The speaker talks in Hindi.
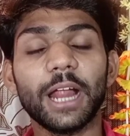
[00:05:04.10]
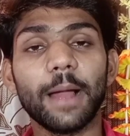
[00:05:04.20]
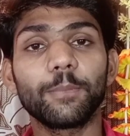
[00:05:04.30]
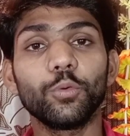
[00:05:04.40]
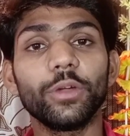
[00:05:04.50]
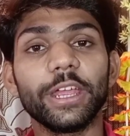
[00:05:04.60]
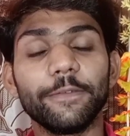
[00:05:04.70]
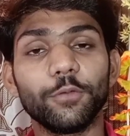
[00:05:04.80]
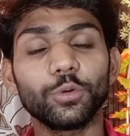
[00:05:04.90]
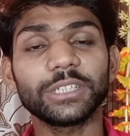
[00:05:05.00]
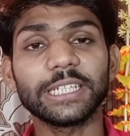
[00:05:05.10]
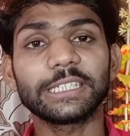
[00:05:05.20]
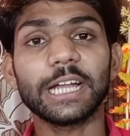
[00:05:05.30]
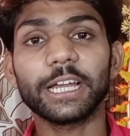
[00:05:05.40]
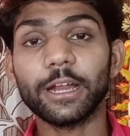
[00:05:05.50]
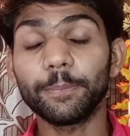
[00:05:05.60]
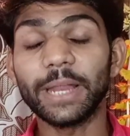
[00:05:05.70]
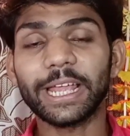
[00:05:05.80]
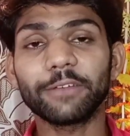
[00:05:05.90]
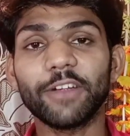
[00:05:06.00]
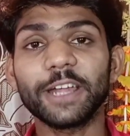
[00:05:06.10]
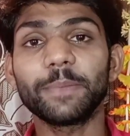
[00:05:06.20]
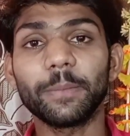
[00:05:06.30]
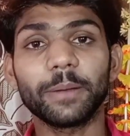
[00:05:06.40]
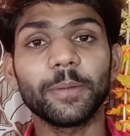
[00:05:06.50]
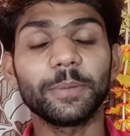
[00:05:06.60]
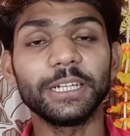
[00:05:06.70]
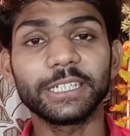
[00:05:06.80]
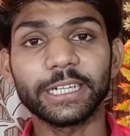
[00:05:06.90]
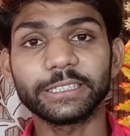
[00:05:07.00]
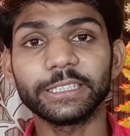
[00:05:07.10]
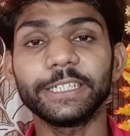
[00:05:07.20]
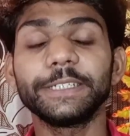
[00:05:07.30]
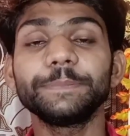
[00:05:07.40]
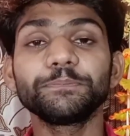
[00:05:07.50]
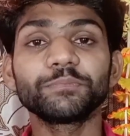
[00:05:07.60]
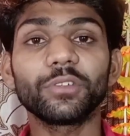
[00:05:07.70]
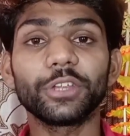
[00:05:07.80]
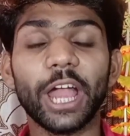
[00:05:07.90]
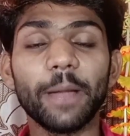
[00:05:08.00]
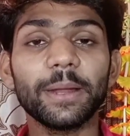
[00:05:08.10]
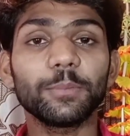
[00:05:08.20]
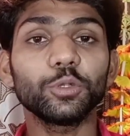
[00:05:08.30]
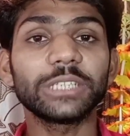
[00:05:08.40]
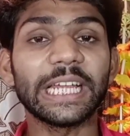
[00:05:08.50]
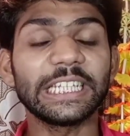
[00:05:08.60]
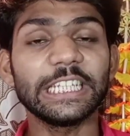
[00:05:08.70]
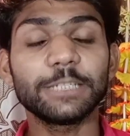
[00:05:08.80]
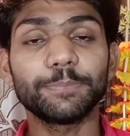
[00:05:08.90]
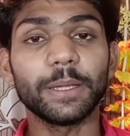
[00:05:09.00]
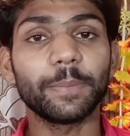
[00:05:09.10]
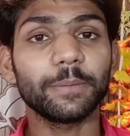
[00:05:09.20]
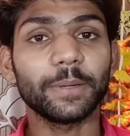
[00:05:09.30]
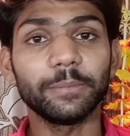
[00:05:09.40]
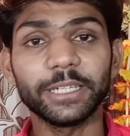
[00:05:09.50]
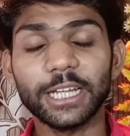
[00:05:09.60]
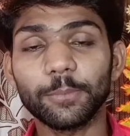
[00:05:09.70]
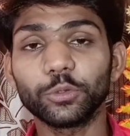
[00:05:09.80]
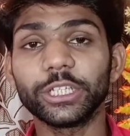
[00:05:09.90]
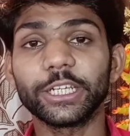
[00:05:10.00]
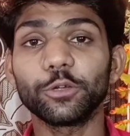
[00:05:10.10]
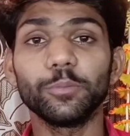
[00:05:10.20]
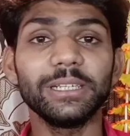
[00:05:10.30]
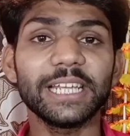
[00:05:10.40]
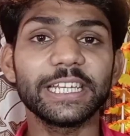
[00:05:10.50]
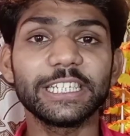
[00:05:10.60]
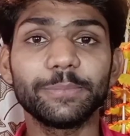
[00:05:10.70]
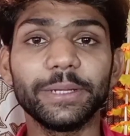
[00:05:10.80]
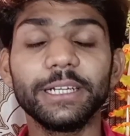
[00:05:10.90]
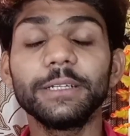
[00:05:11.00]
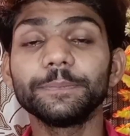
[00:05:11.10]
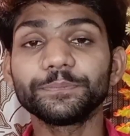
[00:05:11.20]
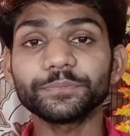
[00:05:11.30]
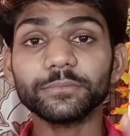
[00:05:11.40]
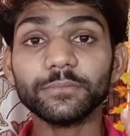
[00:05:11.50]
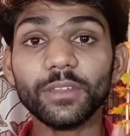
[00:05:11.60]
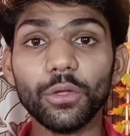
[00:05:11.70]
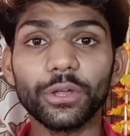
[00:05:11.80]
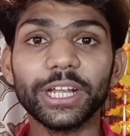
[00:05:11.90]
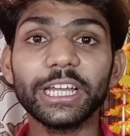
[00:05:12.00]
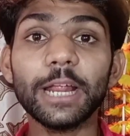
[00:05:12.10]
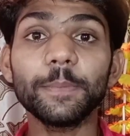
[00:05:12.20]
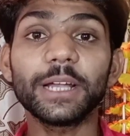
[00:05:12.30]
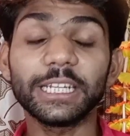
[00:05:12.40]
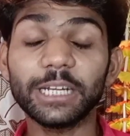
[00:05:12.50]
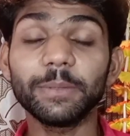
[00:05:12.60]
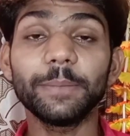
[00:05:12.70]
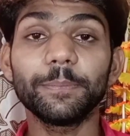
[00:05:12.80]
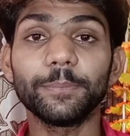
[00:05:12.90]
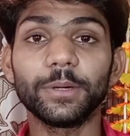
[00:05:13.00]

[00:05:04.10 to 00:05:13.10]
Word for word: पर आपको ए फोर साइज़ का अगर आप ब्लैक एंड वाइट पेपर में प्रिंट करते हैं तो यहाँ पर आपको तैंतीस पेपर पर मिनट आपको देखने को मिल जाएगी स्पीड और अगर आप कलर में